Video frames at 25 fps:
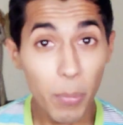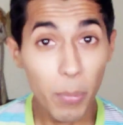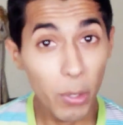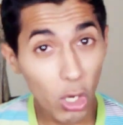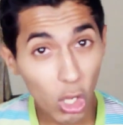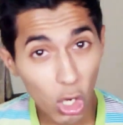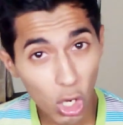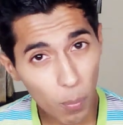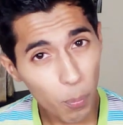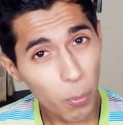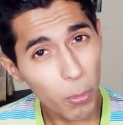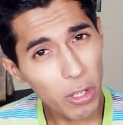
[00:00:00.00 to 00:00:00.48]

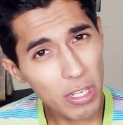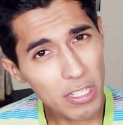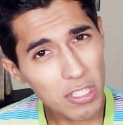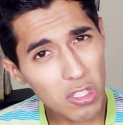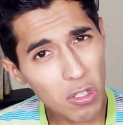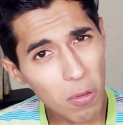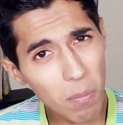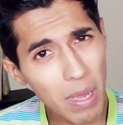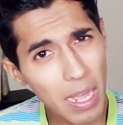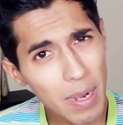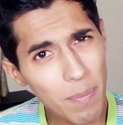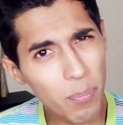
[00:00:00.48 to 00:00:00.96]
pero lo puedes
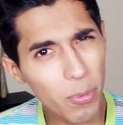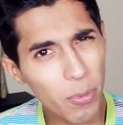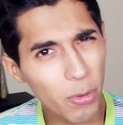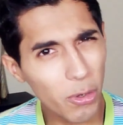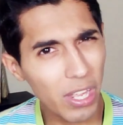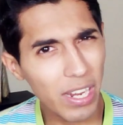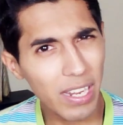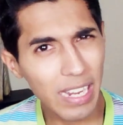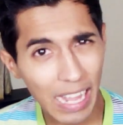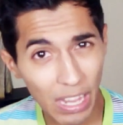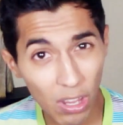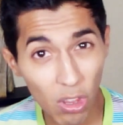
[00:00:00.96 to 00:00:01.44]
tomar por
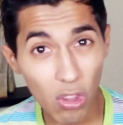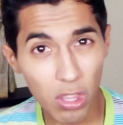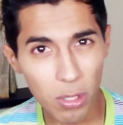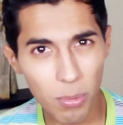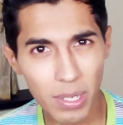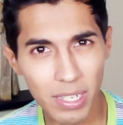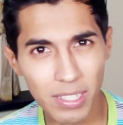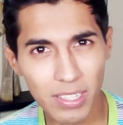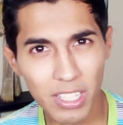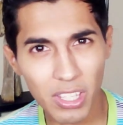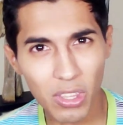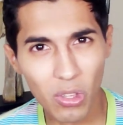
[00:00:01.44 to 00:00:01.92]
el lado
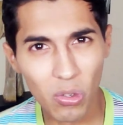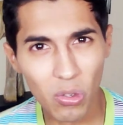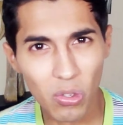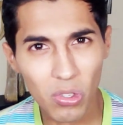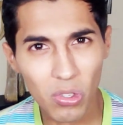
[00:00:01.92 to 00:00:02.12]
divertido.